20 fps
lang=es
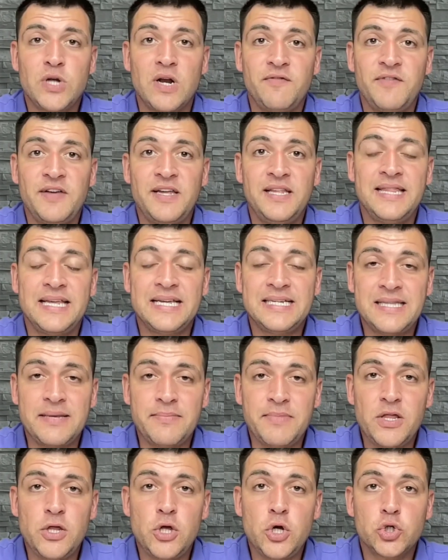llegamos al fin de
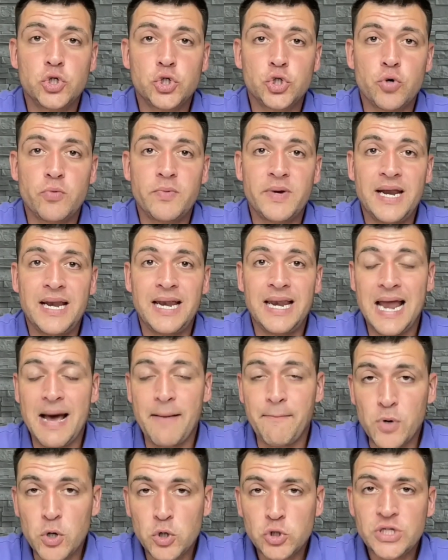este vídeo sobre
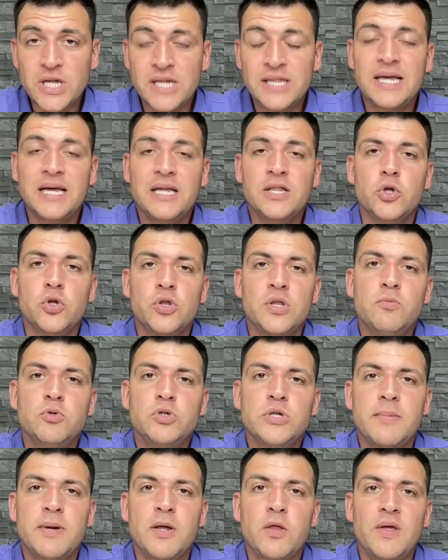la próstata,
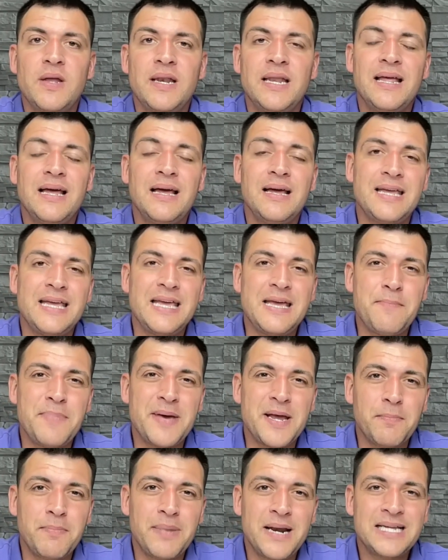donde hemos hablado de la
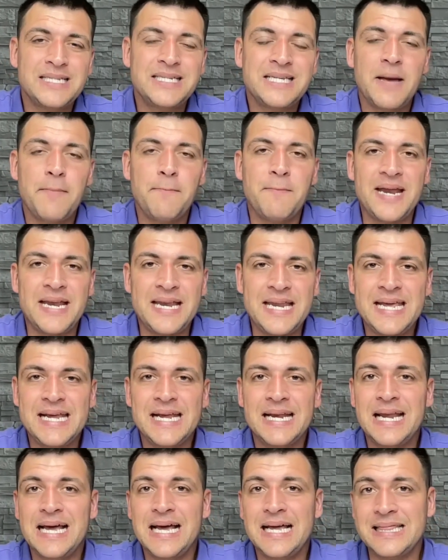hiperplasia
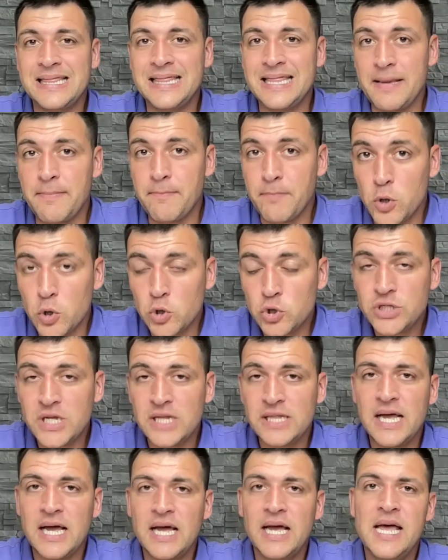benigna de
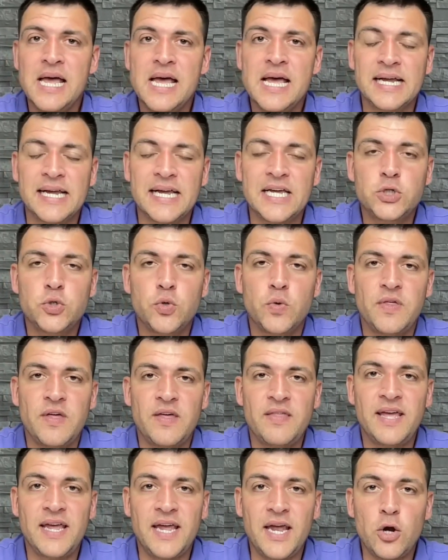próstata que
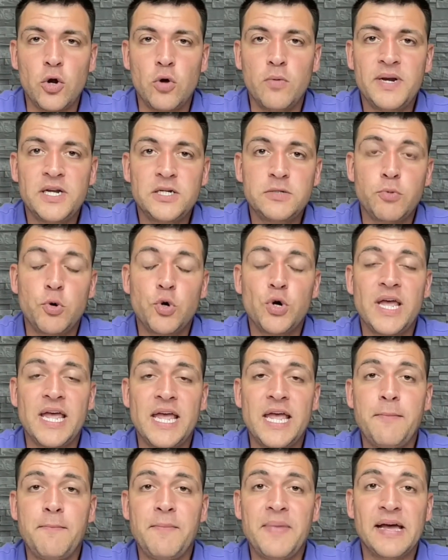sucede en hombres
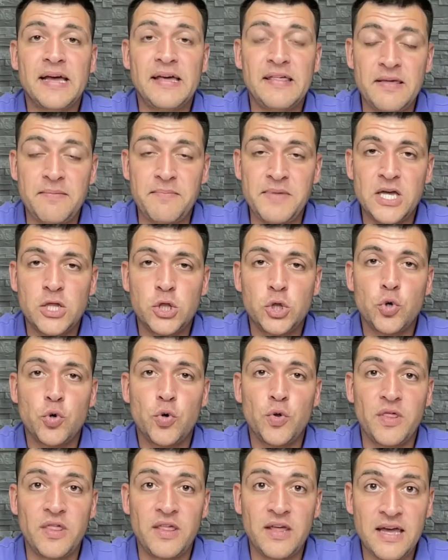por
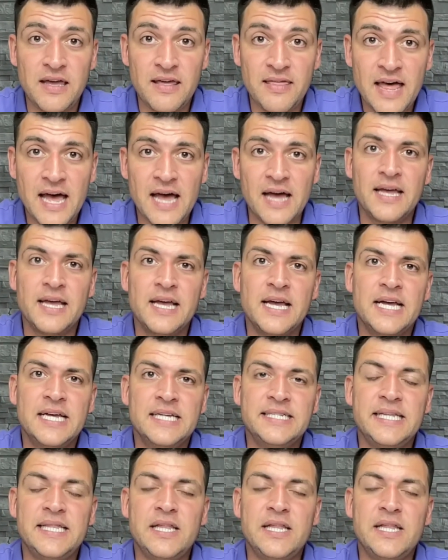envejecimiento de edad.